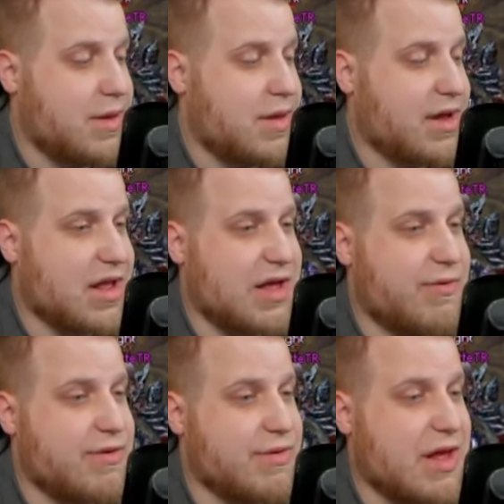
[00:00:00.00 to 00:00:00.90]
Jaka
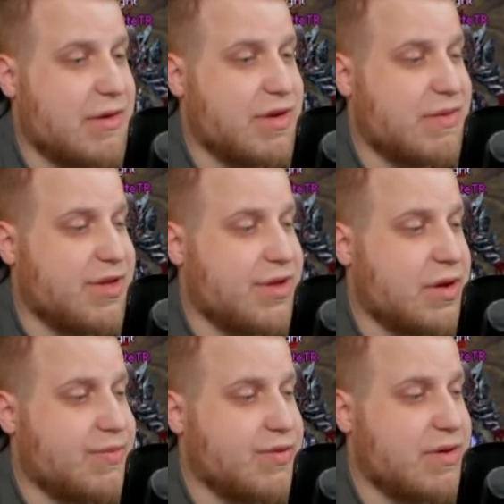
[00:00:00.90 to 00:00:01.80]
cały, całą noc będę
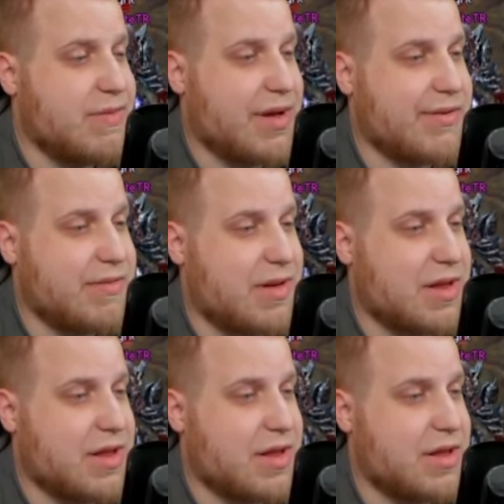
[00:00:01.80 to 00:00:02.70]
zrobił chyba kurwa
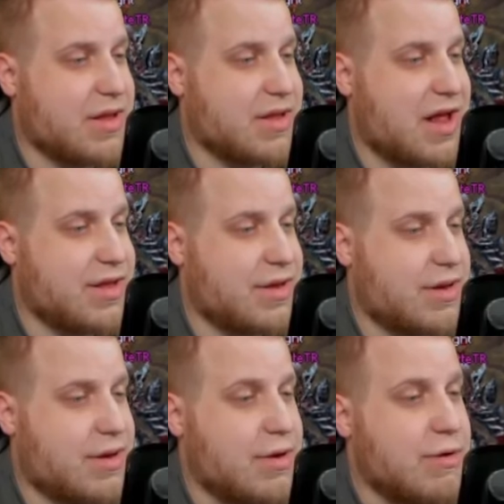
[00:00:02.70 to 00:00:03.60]
te
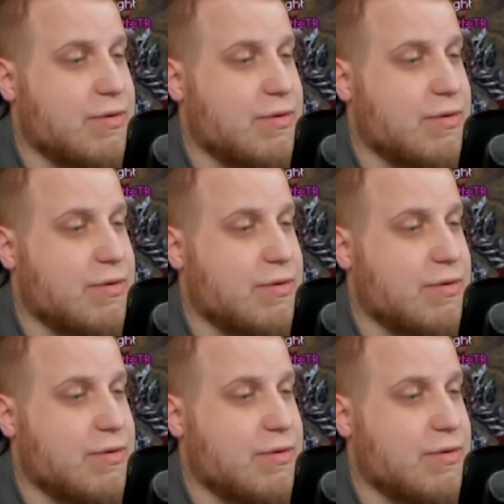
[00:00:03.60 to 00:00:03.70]
talie.